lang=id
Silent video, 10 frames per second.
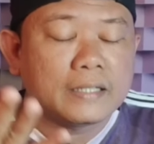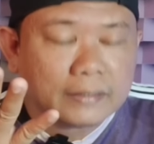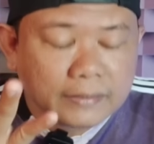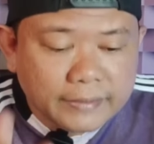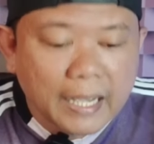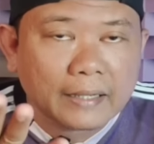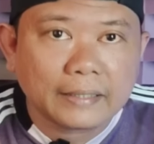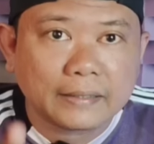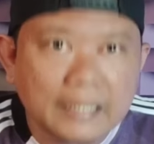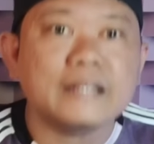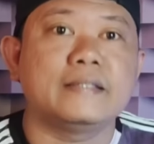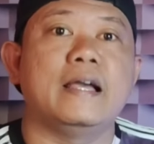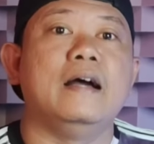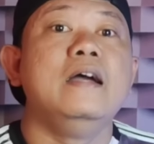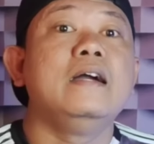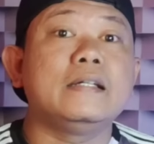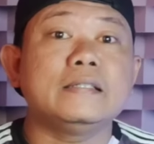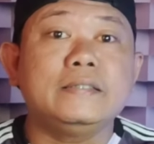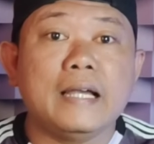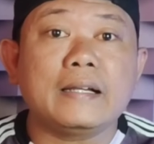Kerja keras ya.
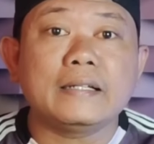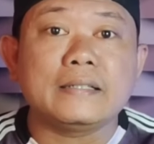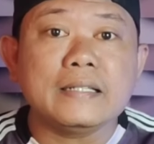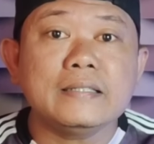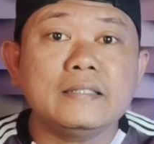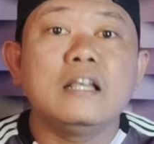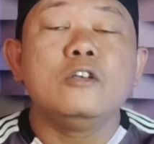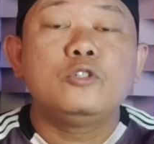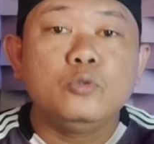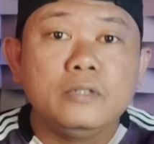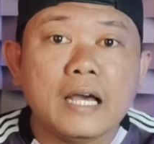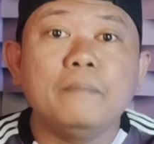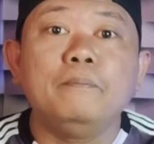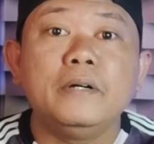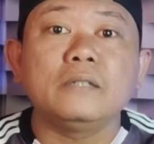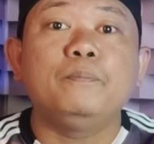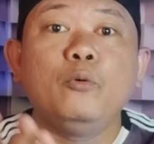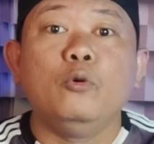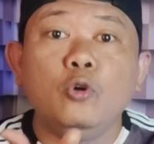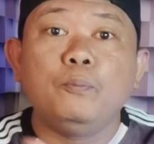Kerja keras sudah
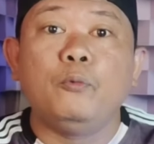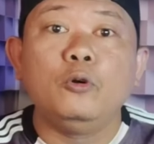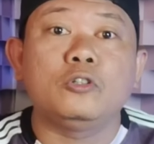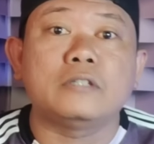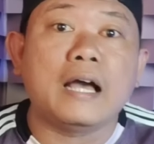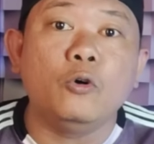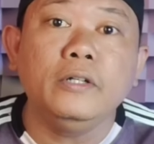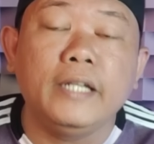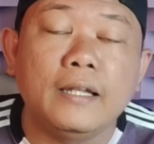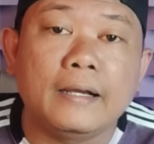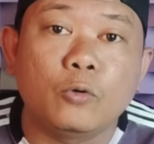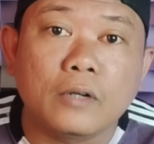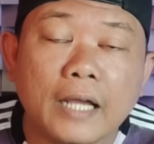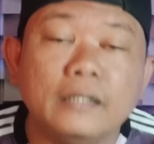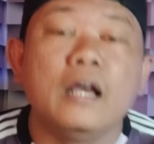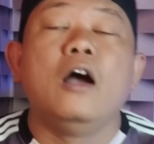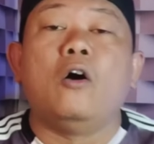berpuluh-puluh tahun dilakukan